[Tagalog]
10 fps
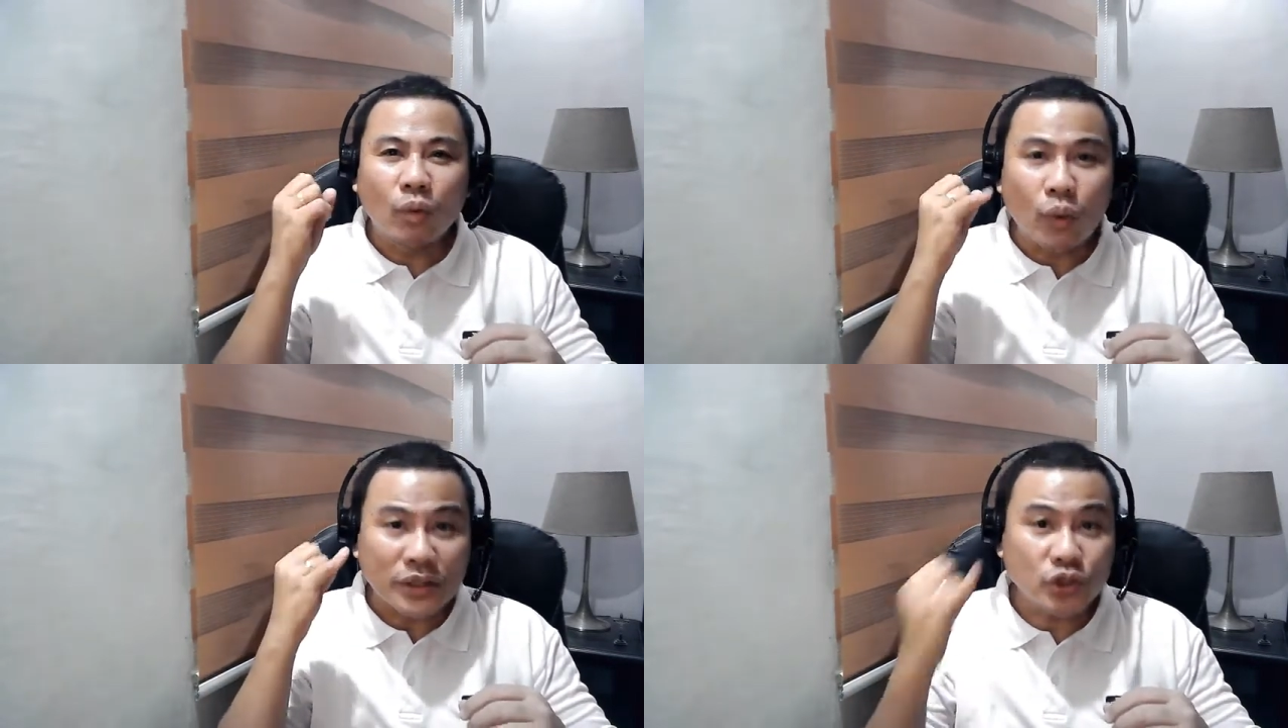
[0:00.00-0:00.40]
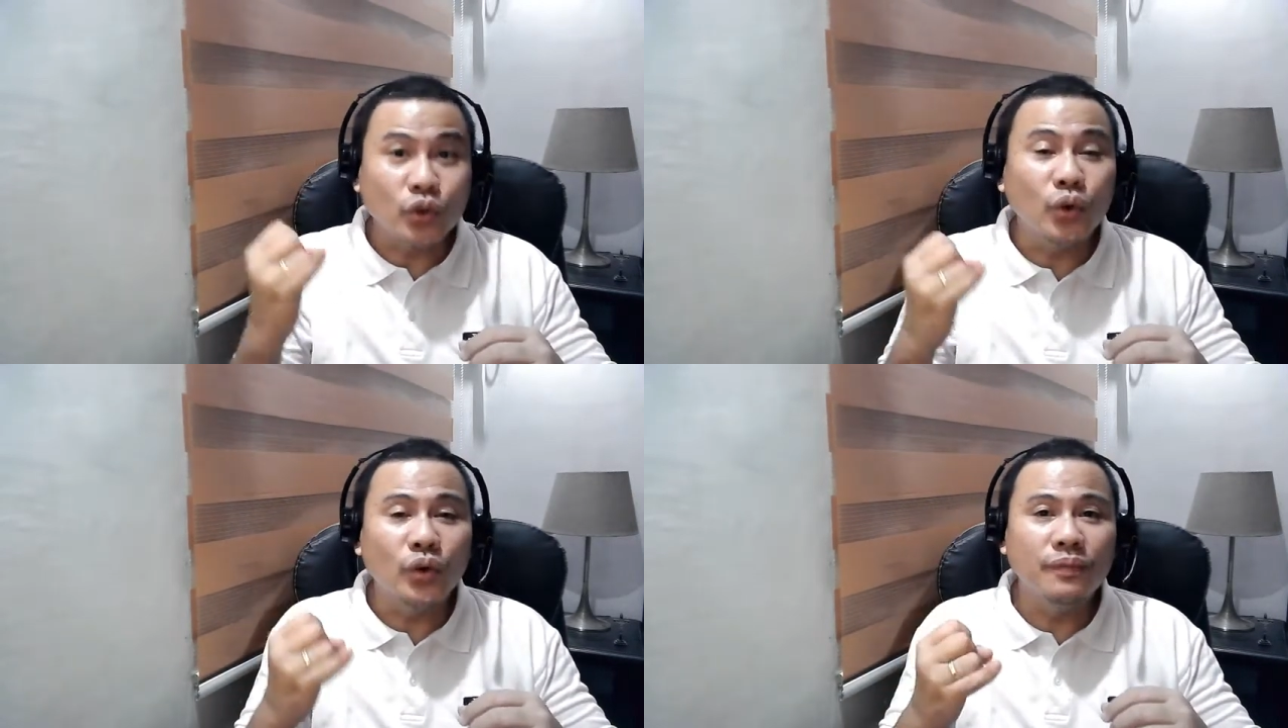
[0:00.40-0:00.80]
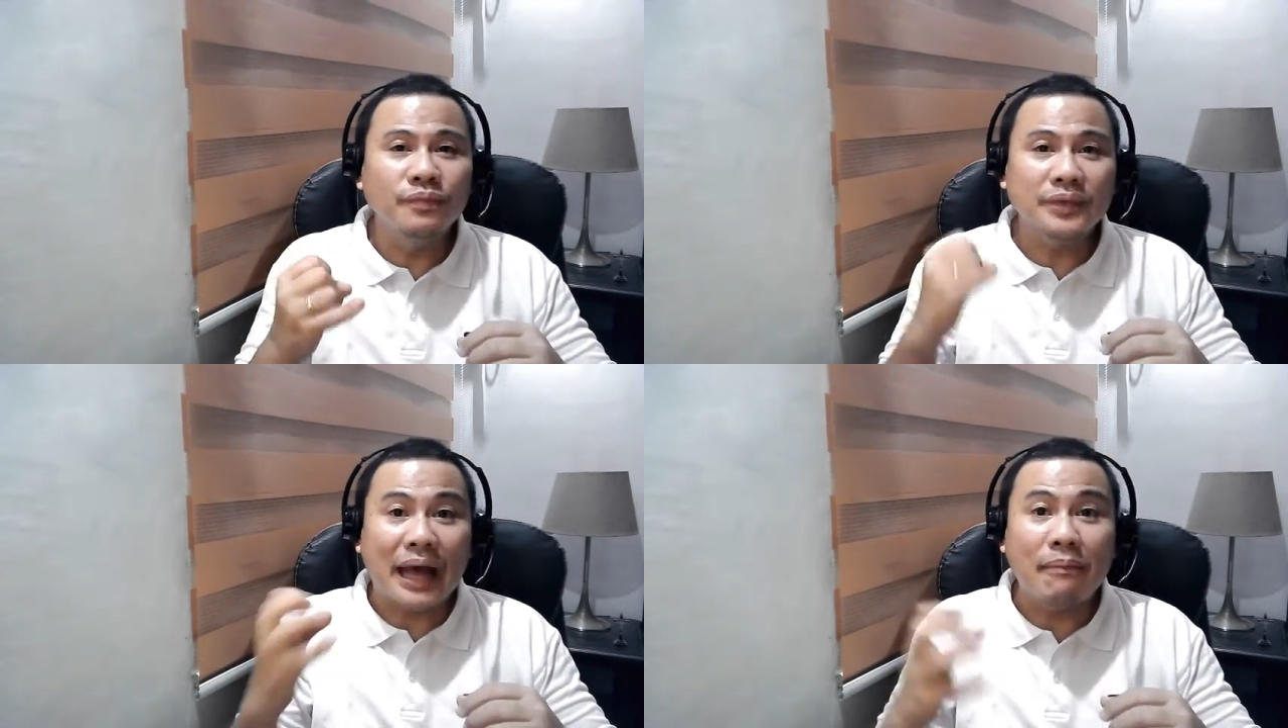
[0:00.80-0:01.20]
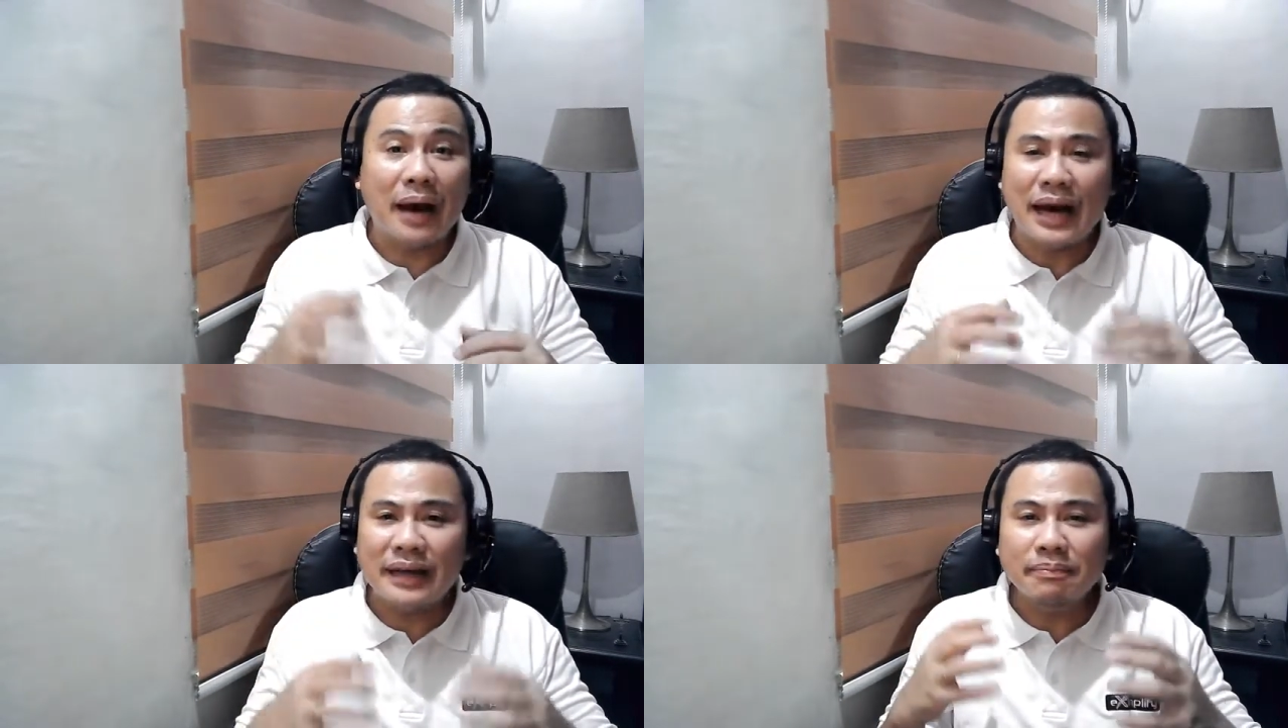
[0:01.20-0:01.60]
Wasto.
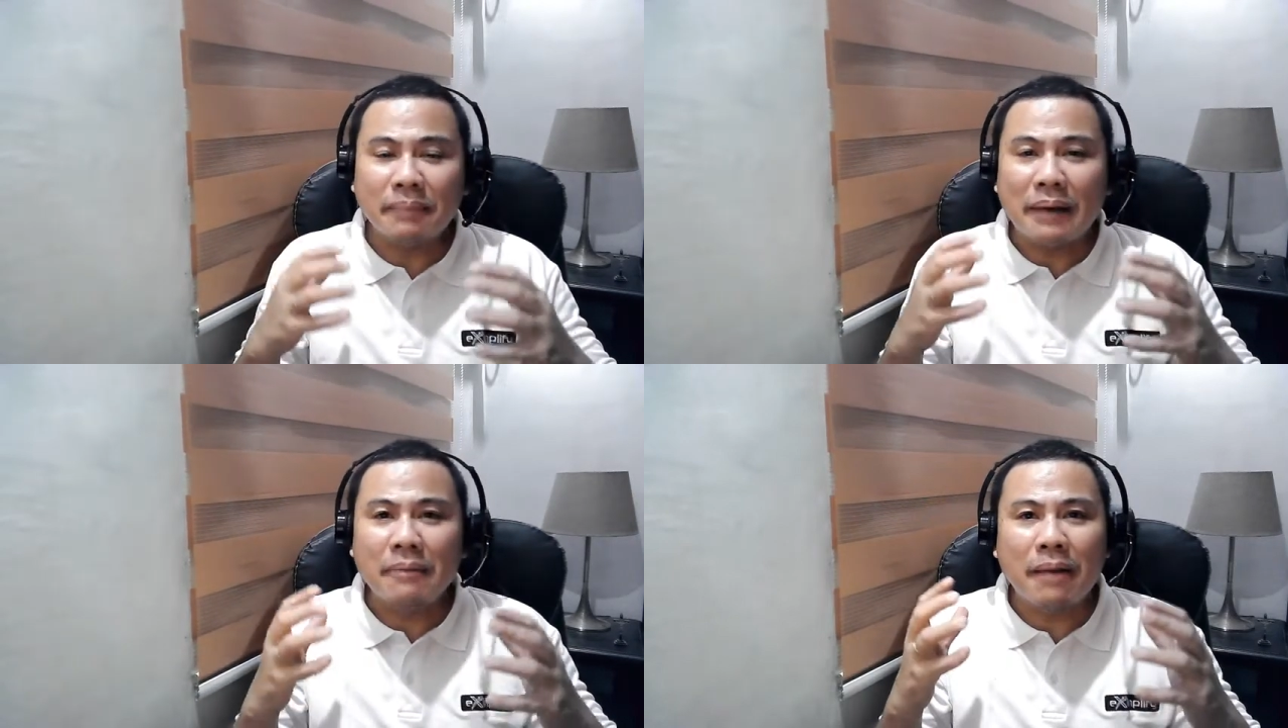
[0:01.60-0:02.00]
Tama. Ang, ang,